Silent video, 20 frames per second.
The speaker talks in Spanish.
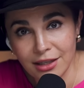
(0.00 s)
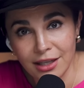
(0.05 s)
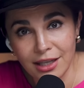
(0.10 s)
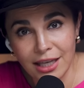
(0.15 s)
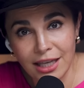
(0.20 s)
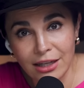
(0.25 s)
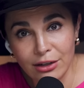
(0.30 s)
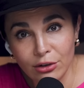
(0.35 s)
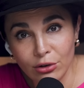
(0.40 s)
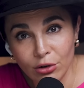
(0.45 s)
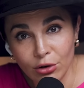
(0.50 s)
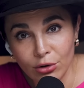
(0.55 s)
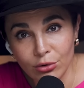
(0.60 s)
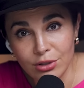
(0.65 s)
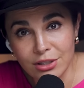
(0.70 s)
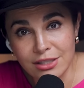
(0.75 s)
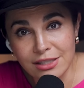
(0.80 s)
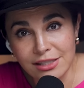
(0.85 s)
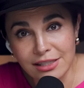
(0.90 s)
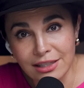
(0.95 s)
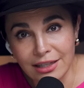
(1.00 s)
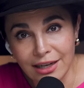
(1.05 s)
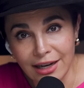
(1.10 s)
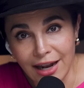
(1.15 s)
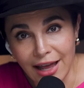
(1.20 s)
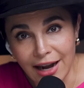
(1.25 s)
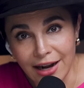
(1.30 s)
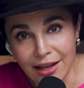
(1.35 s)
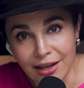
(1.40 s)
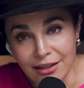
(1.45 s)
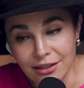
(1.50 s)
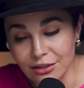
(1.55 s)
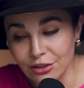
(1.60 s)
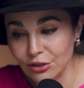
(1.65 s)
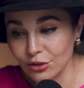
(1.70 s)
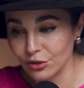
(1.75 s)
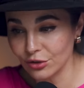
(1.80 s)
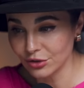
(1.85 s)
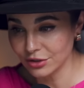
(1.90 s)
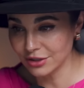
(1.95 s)
que no lo incinerara.
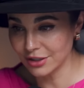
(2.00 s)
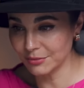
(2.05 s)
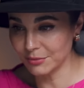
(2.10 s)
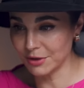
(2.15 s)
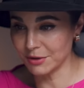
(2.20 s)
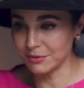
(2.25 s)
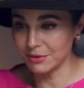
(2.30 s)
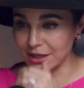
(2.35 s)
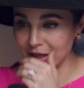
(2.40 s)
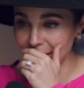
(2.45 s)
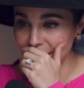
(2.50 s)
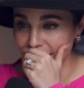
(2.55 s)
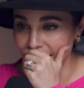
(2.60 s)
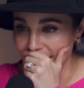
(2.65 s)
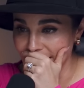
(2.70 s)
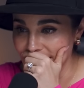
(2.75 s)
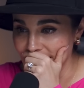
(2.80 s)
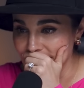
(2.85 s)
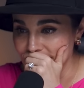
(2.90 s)
Dios de mi vida.